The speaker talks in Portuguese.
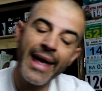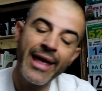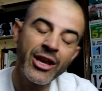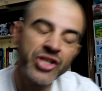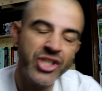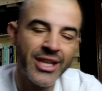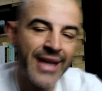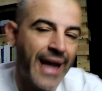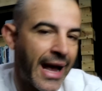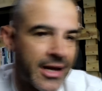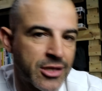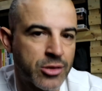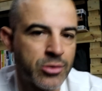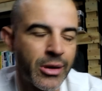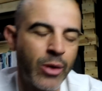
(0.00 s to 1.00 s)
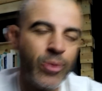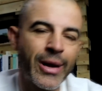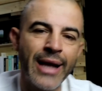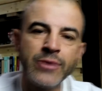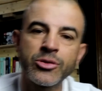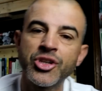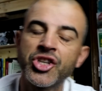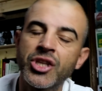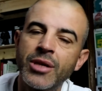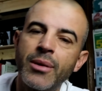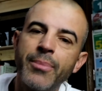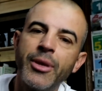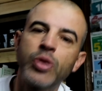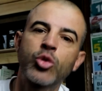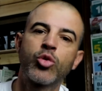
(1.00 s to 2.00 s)
este caso, é um caso
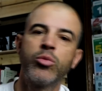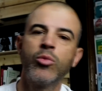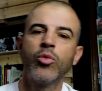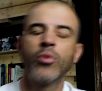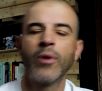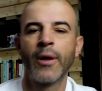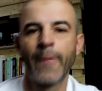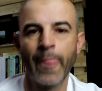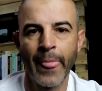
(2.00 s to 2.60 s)
extremamente comum,